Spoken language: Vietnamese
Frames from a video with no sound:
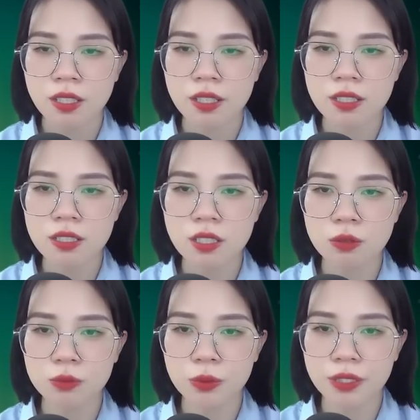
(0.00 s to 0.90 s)
Ký ức
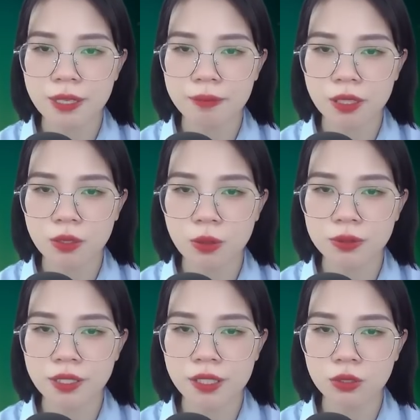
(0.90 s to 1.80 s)
không vui đêm tân
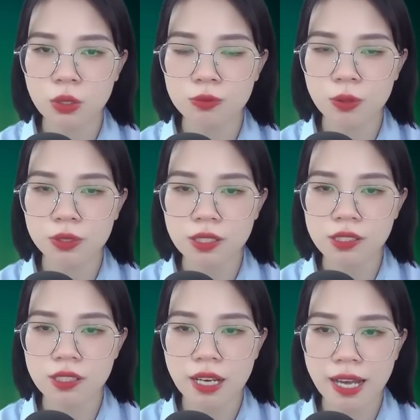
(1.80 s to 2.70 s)
hôn khiến tôi vô thức
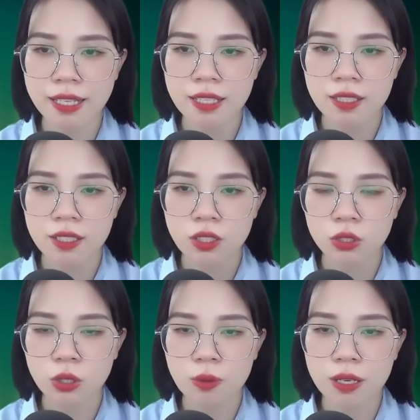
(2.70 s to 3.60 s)
sợ hãi.
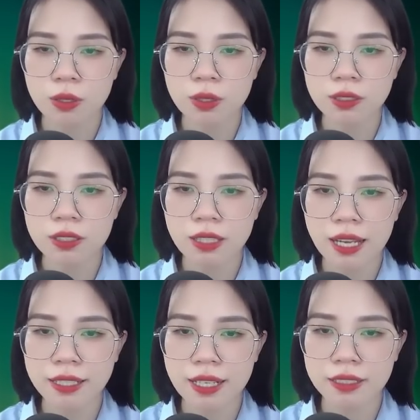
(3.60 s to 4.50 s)
Tôi hoảng hốt đưa
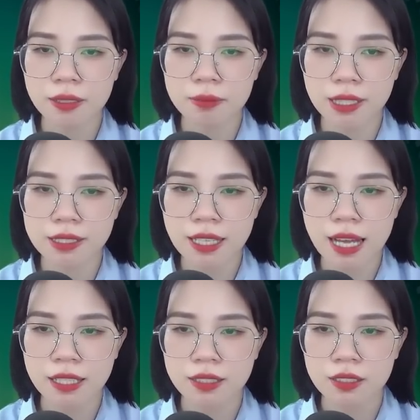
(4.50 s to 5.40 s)
tay đẩy Thẩm Đình
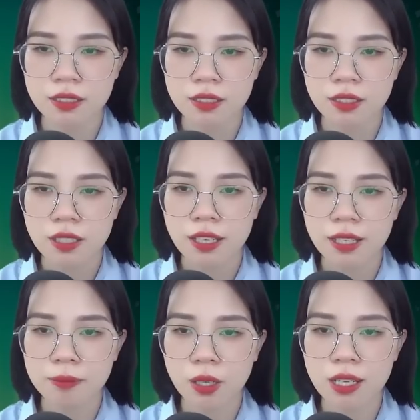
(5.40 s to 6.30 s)
ra.
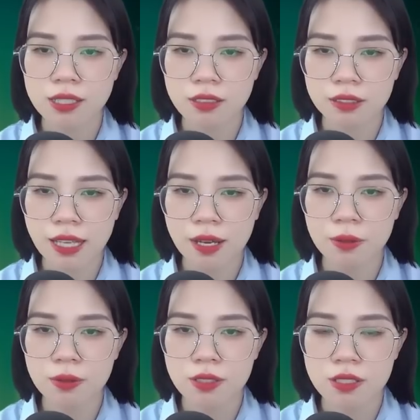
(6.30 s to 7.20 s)
Em nói là rửa
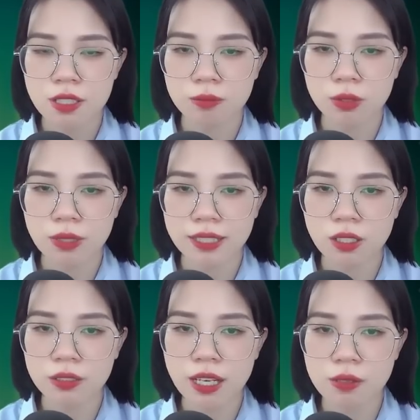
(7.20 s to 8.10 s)
táo, trong tủ lạnh
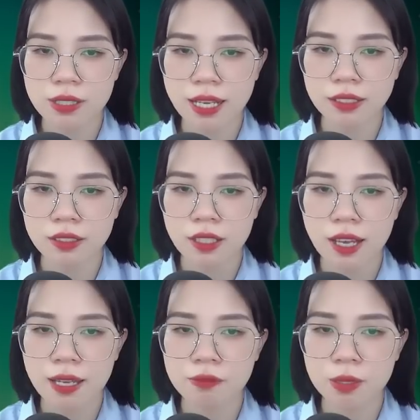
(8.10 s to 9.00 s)
có táo xanh
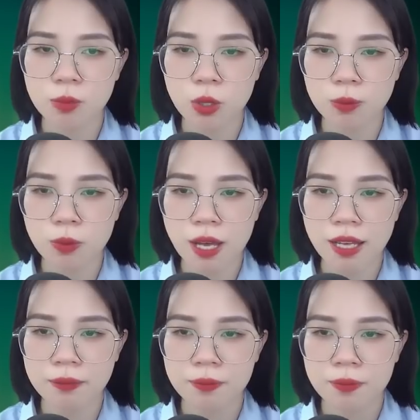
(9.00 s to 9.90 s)
em vừa mua hôm
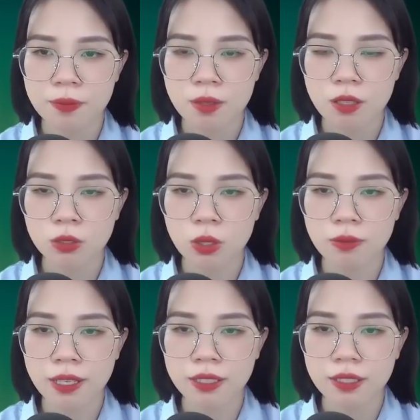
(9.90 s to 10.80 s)
qua. Thôi
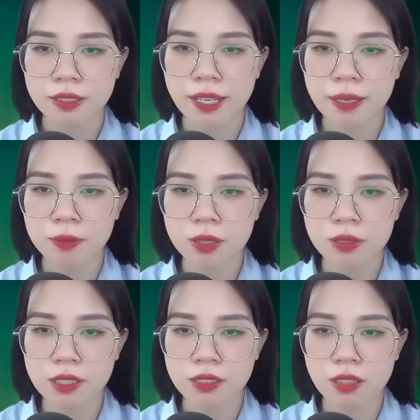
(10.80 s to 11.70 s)
vậy, để em tự
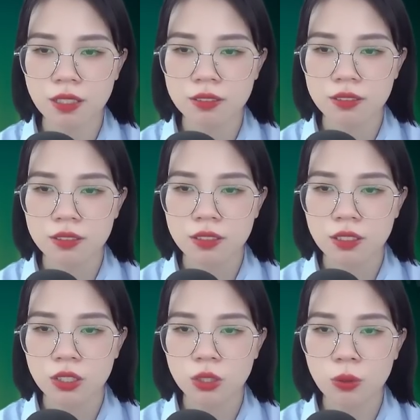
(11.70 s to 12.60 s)
đi rửa.
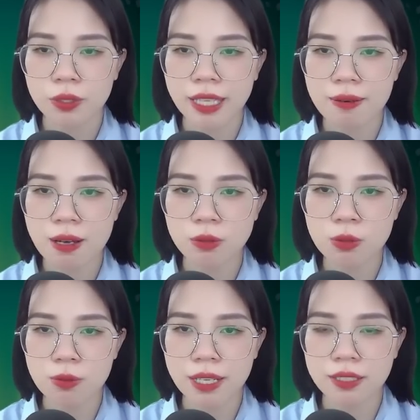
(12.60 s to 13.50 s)
Tôi kéo áo
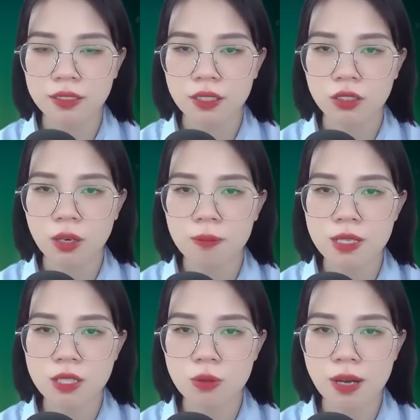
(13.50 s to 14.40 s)
ngủ lên, tóm
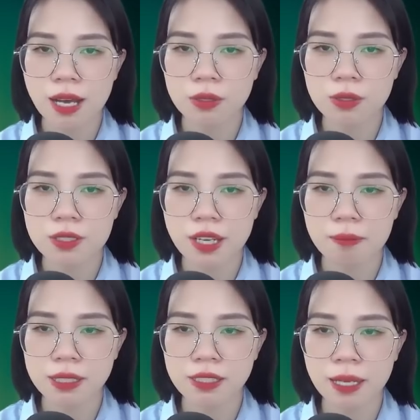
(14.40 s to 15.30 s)
chặt cô áo rồi chạy
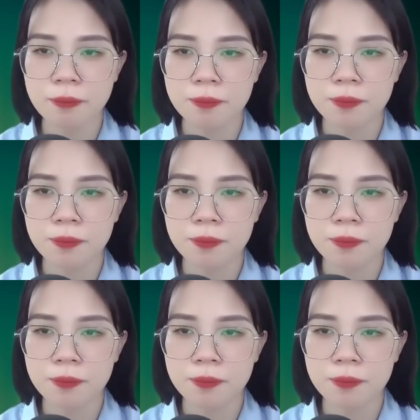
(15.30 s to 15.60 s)
mất dép.